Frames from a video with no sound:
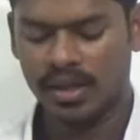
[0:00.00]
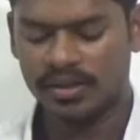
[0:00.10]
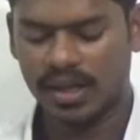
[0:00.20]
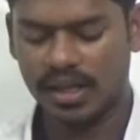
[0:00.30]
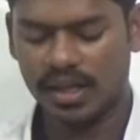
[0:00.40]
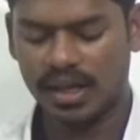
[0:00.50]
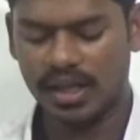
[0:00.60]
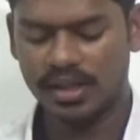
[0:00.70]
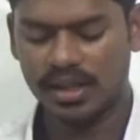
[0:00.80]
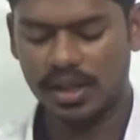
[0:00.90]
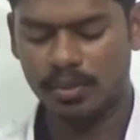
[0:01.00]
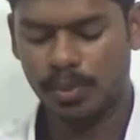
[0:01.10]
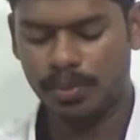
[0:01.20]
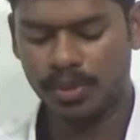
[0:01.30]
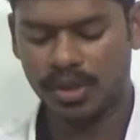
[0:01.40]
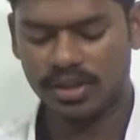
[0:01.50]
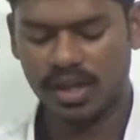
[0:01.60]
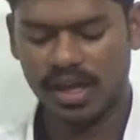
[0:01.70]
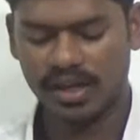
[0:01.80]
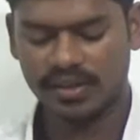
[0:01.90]
சரணடைந்த
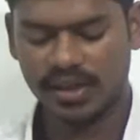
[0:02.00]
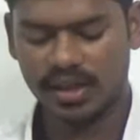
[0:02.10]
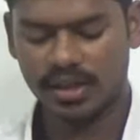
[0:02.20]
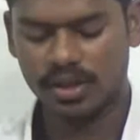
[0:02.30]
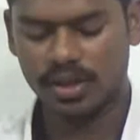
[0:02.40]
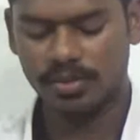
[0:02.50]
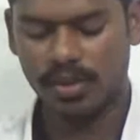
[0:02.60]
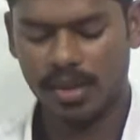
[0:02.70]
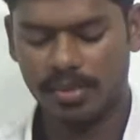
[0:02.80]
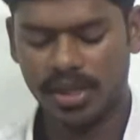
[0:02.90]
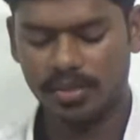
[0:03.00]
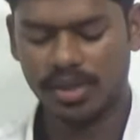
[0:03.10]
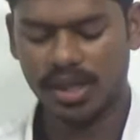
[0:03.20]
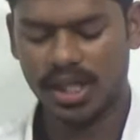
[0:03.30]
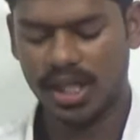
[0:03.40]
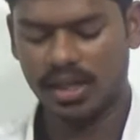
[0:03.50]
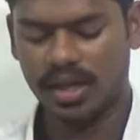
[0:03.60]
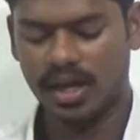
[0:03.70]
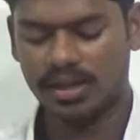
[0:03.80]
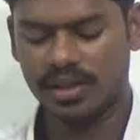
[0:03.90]
முப்புறத்து அரசர்களுக்கும் அபயம் நல்கி
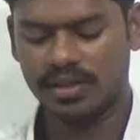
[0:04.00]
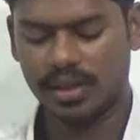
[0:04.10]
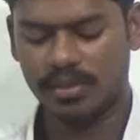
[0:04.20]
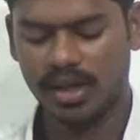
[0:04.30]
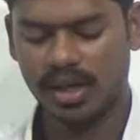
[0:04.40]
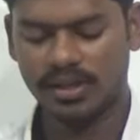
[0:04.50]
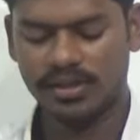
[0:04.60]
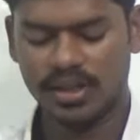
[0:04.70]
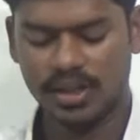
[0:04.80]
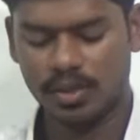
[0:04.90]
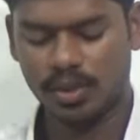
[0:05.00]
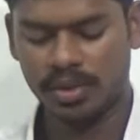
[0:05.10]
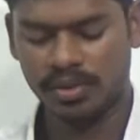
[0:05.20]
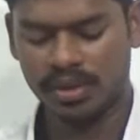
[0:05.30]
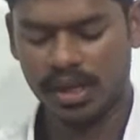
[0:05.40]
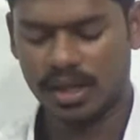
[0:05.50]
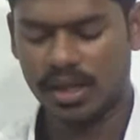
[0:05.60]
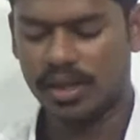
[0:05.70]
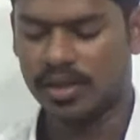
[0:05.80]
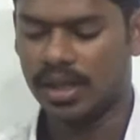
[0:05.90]
நாட்டை தமிழர் ஆட்சிக்கு கொண்டு
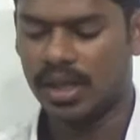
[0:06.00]
வந்தார்கள்